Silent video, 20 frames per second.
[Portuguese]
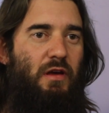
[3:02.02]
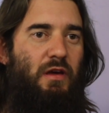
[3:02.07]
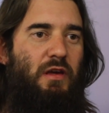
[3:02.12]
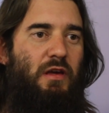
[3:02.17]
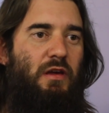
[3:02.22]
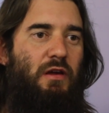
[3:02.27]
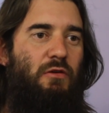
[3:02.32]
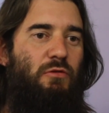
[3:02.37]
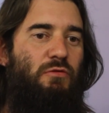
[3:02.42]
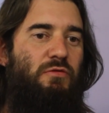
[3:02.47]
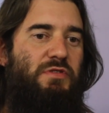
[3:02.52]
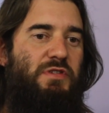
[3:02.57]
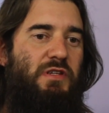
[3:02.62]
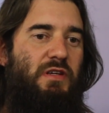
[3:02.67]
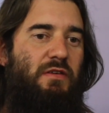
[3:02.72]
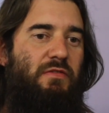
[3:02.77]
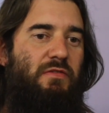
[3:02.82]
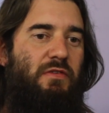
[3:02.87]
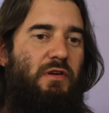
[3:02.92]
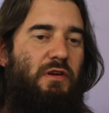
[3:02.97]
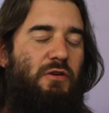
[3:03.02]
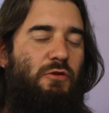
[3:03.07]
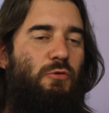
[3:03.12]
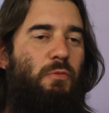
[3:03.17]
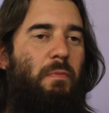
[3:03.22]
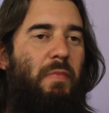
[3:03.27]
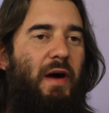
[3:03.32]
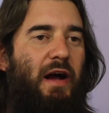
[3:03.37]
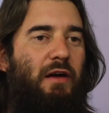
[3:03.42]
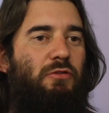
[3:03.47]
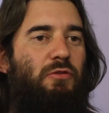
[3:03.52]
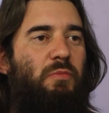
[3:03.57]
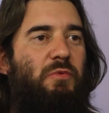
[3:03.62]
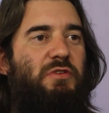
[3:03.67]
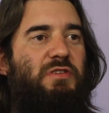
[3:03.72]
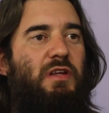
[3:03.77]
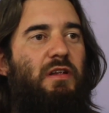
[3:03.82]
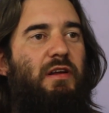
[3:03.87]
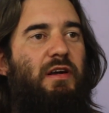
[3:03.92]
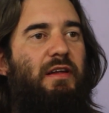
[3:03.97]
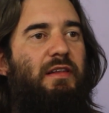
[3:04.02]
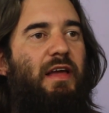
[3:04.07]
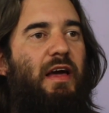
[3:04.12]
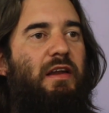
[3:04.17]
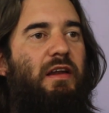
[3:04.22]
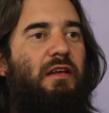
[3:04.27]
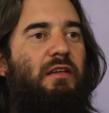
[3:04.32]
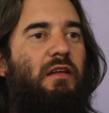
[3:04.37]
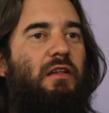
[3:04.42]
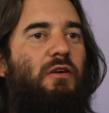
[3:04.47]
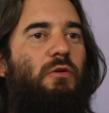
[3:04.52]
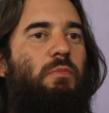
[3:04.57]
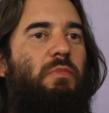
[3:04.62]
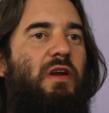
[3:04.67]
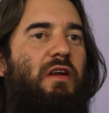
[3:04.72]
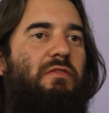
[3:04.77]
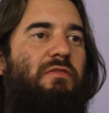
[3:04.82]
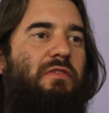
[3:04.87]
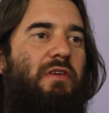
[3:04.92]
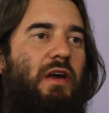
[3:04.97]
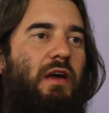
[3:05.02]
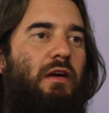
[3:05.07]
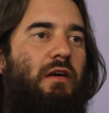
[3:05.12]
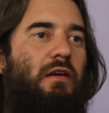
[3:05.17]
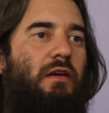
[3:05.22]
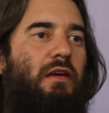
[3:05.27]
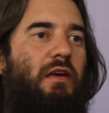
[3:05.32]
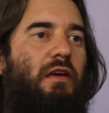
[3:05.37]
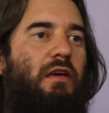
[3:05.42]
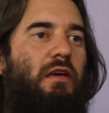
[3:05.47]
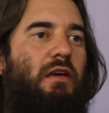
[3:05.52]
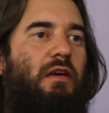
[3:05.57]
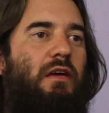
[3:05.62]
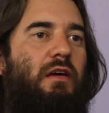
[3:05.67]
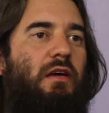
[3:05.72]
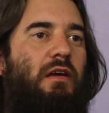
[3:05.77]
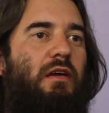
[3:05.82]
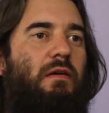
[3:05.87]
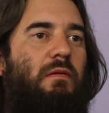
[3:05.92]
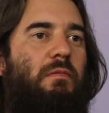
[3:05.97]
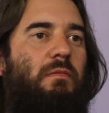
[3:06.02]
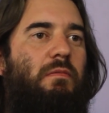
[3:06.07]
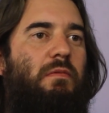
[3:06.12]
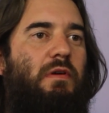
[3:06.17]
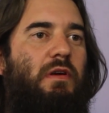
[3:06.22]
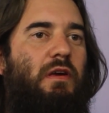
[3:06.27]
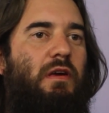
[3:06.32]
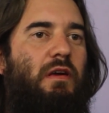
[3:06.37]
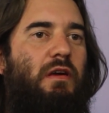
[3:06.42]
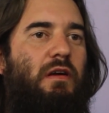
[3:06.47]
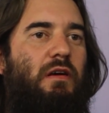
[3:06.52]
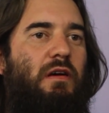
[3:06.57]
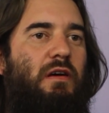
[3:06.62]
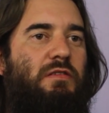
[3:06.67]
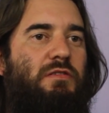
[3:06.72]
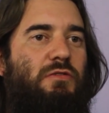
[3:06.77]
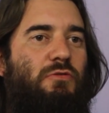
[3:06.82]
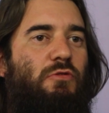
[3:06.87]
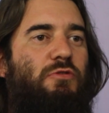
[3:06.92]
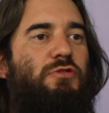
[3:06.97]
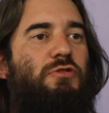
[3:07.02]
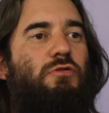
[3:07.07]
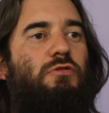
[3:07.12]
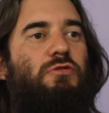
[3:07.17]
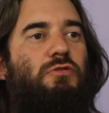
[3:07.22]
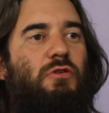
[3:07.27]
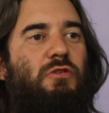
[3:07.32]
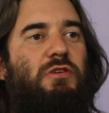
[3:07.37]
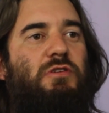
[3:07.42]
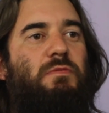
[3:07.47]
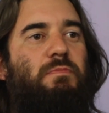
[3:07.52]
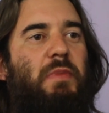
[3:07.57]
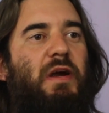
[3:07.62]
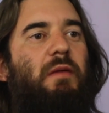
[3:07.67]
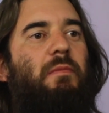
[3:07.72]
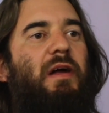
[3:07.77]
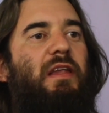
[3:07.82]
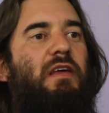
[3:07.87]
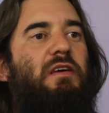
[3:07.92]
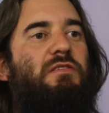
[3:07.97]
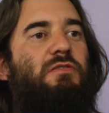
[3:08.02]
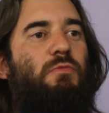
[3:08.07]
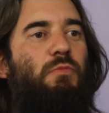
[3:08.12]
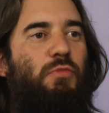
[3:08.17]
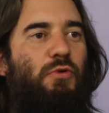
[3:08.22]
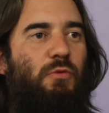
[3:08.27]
E, inclusive, o Pacto por Santa Catarina não prevê que, que as construções permaneçam